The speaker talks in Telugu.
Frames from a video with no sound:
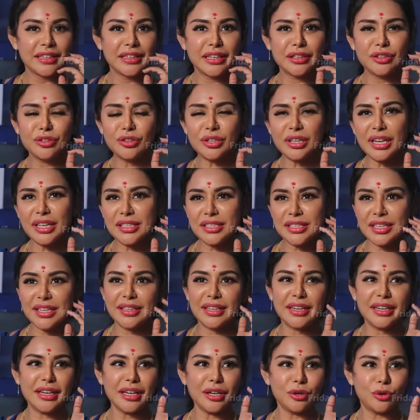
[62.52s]
ఎందుకు
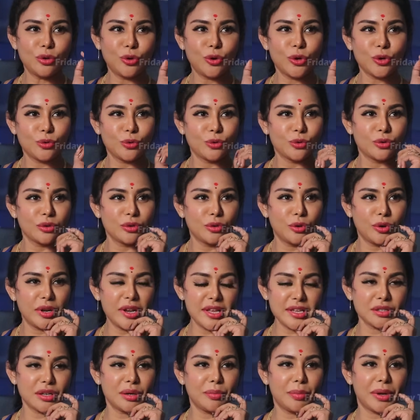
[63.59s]
నచ్చలేదంటే నోరు నోరు
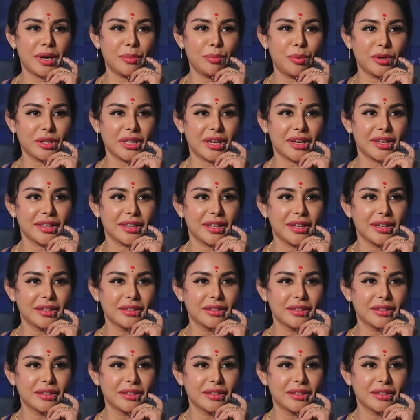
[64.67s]
వేసుకుని పడిపోతా కదా